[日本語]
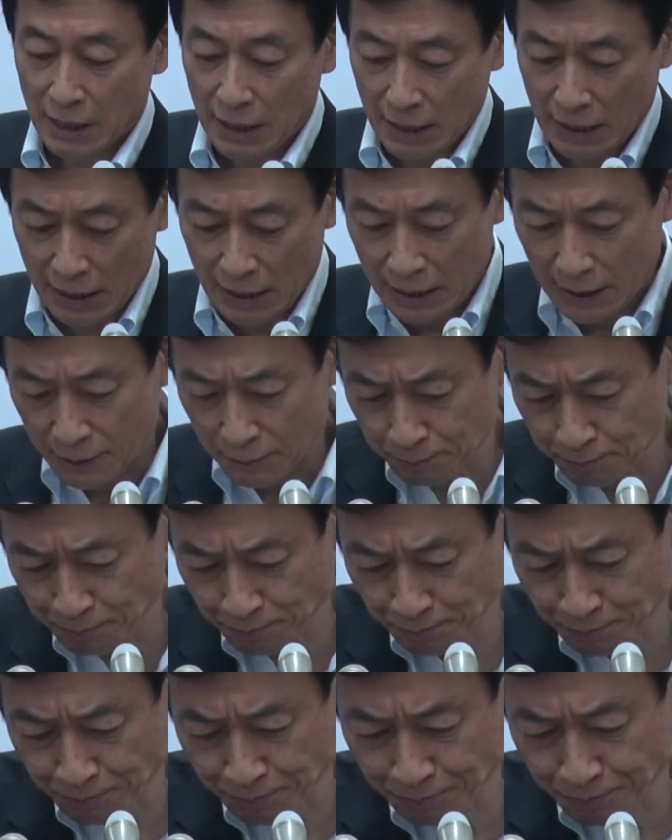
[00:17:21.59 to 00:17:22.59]

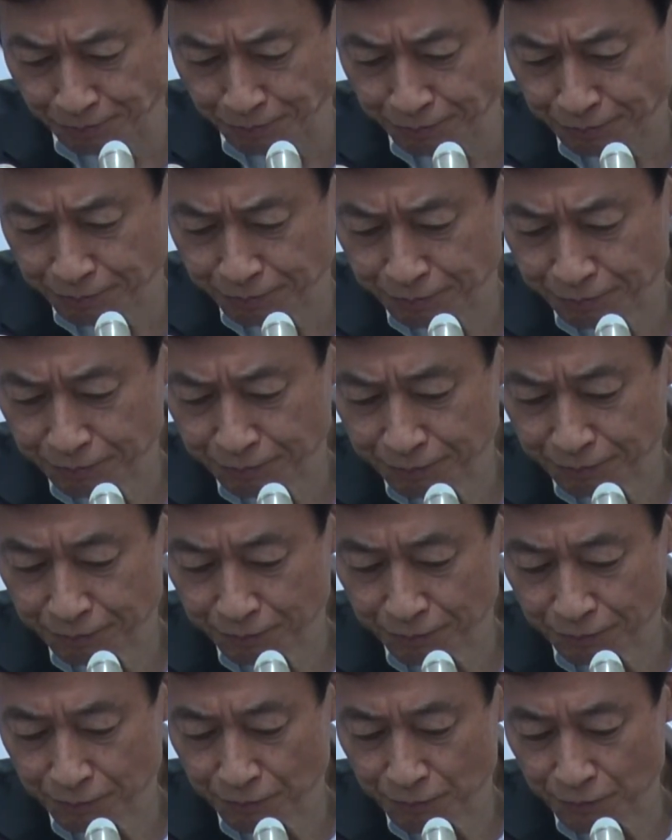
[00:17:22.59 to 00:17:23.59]

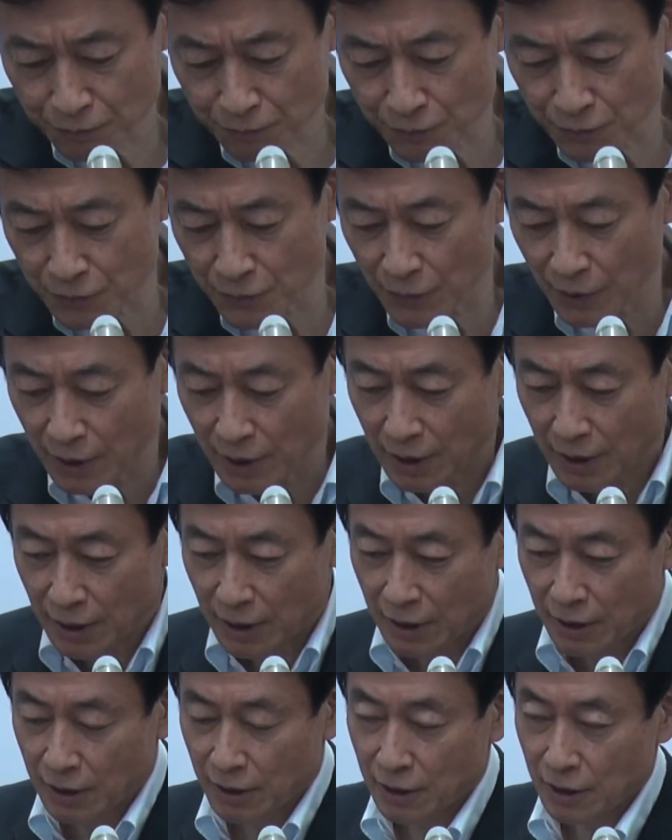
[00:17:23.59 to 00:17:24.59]

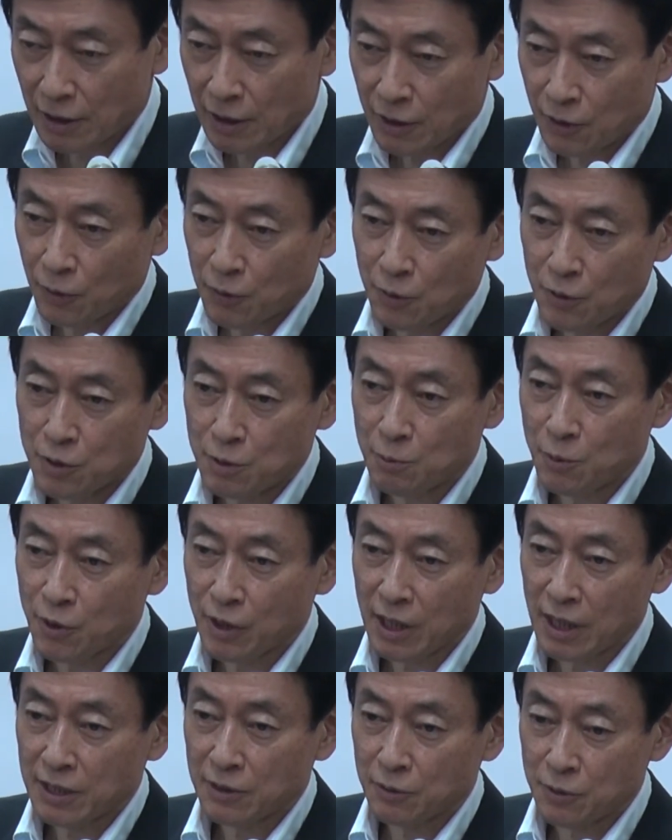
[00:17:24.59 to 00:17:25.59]
えー、今日の諮
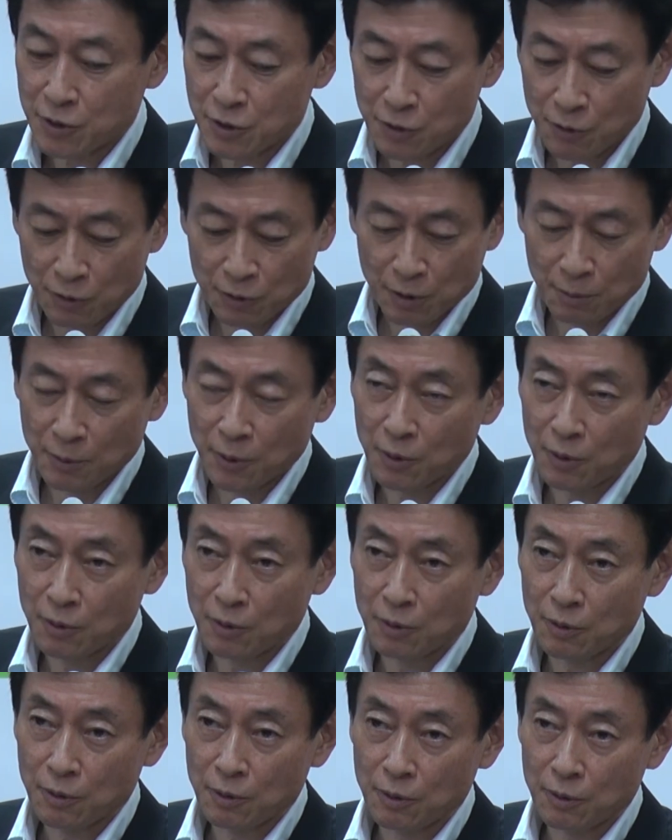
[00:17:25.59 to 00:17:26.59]
問会議の資料でも
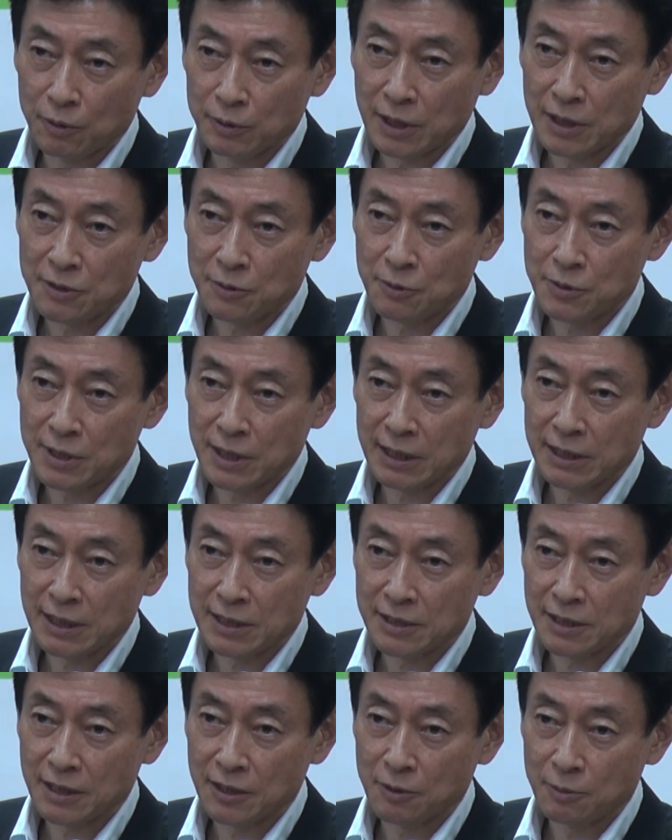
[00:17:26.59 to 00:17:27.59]
お出しをしたん
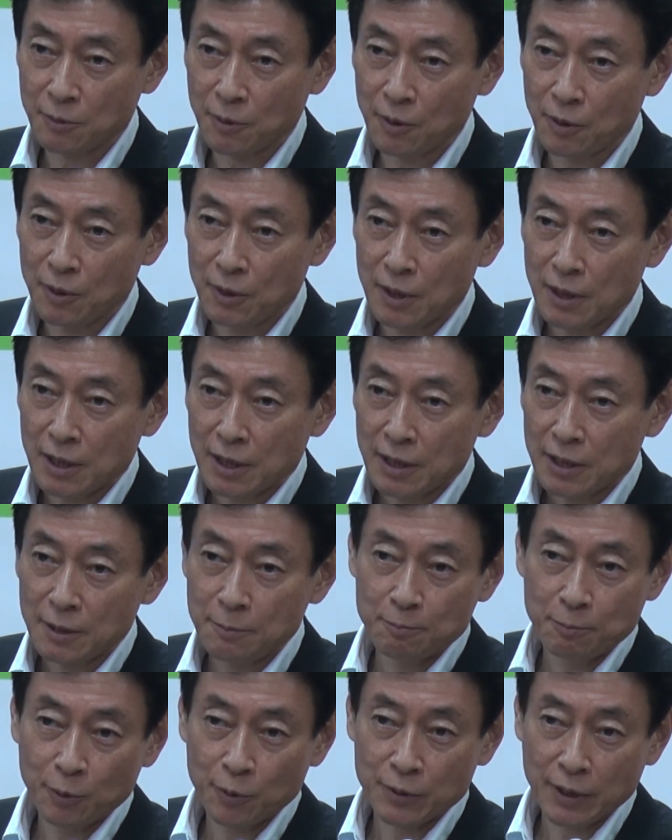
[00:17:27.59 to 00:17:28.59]
ですけれども、
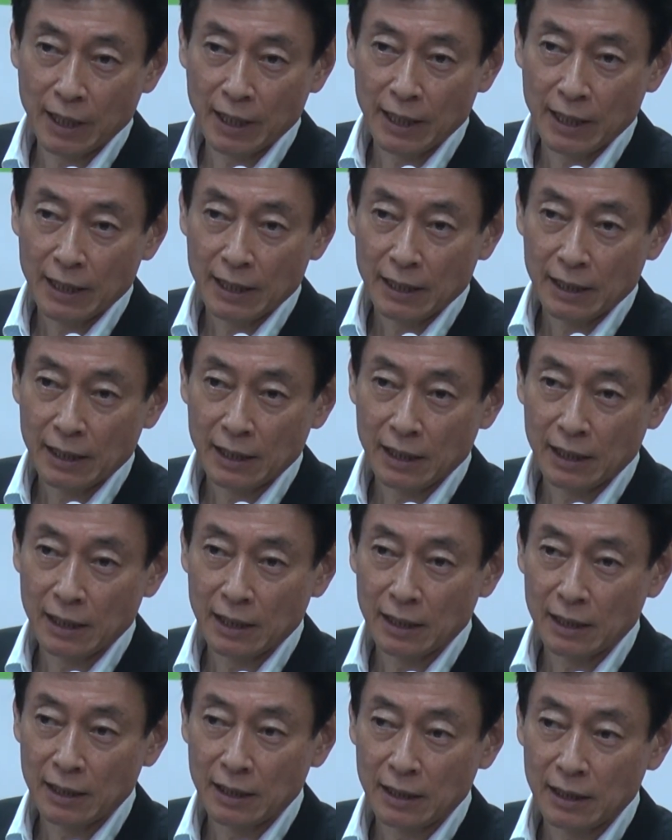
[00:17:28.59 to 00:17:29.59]
一方で、
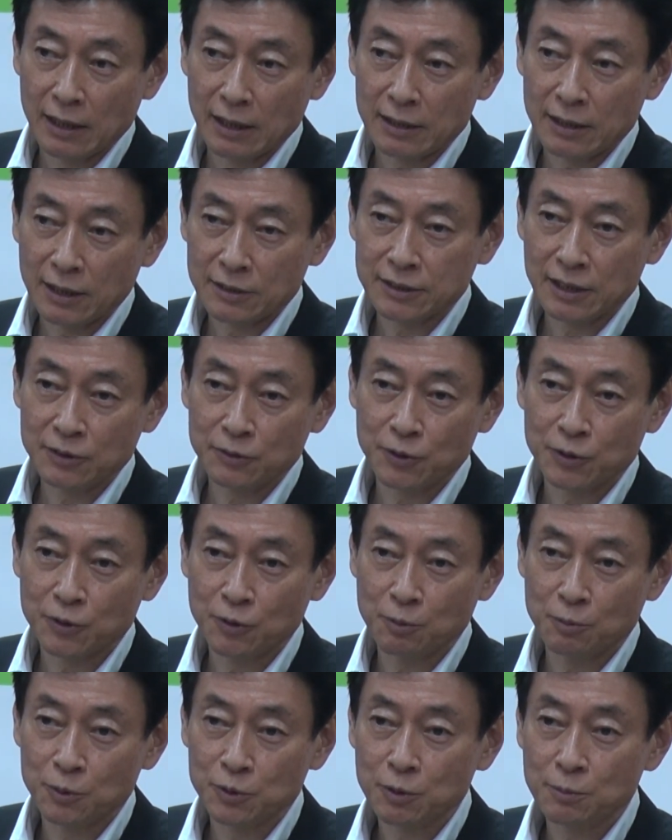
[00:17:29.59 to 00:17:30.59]
えー、たくさんの
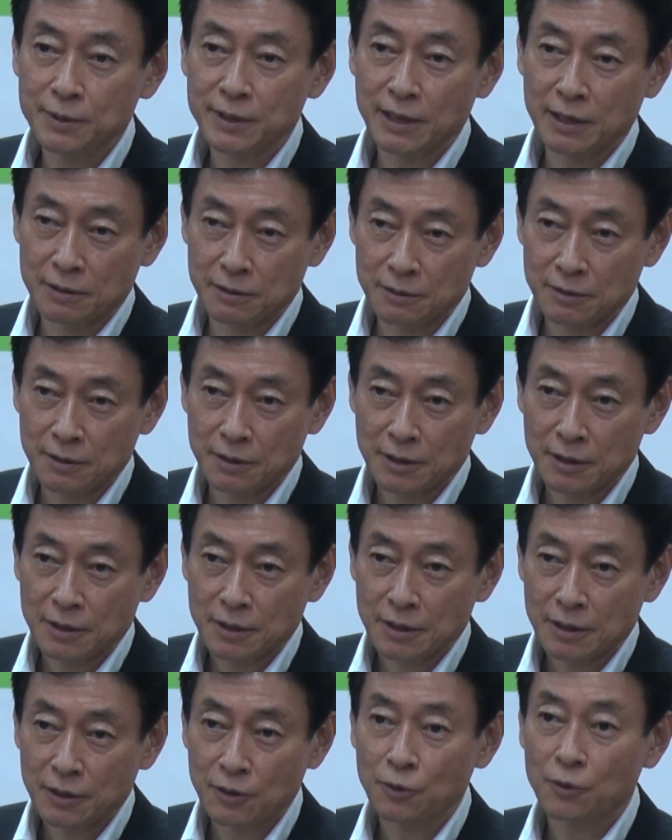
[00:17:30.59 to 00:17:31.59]
人を求めている
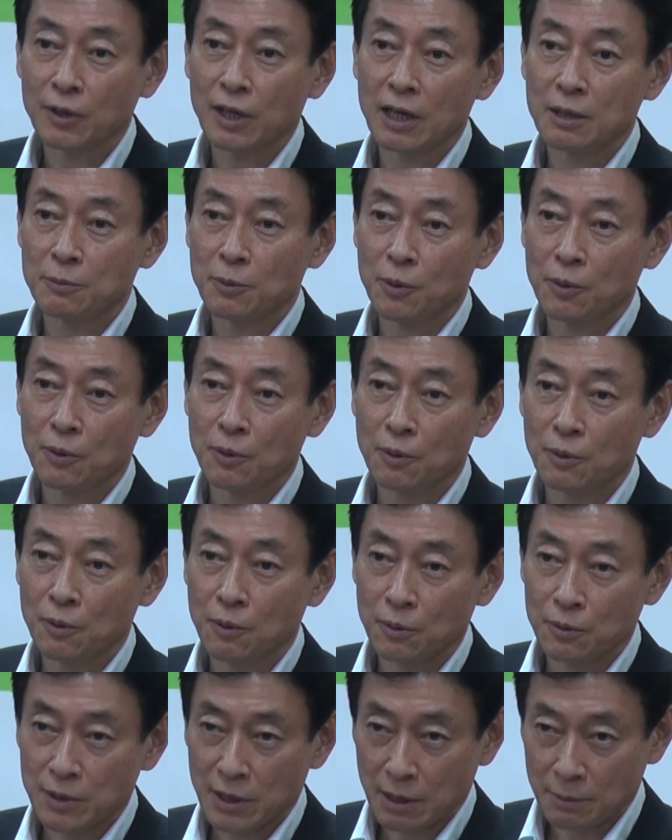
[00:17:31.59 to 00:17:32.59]
業界
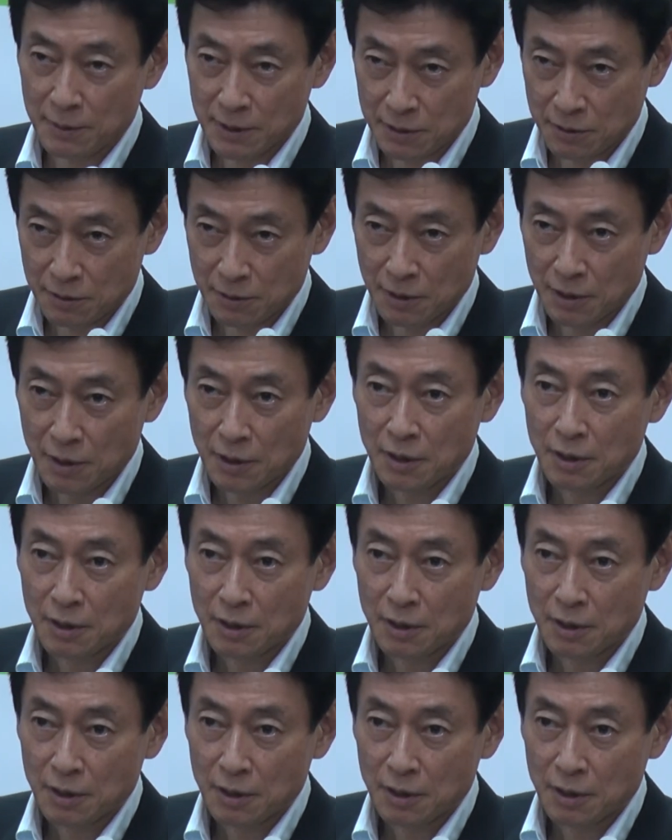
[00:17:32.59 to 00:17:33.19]
もございます。